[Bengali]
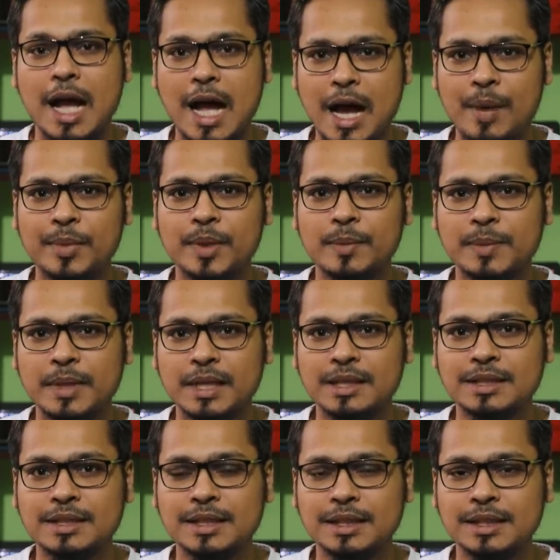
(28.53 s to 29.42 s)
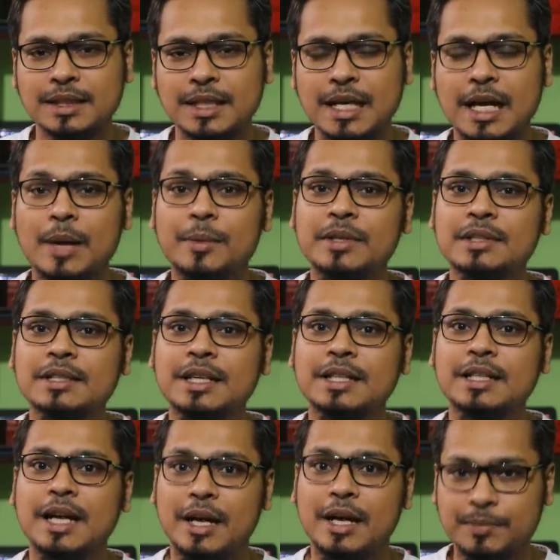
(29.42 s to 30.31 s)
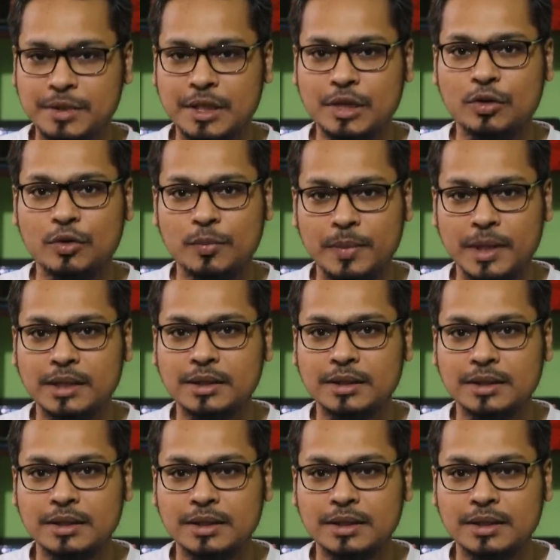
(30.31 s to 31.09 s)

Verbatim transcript: আমি পেয়েছি আমি চাই আপনারাও পান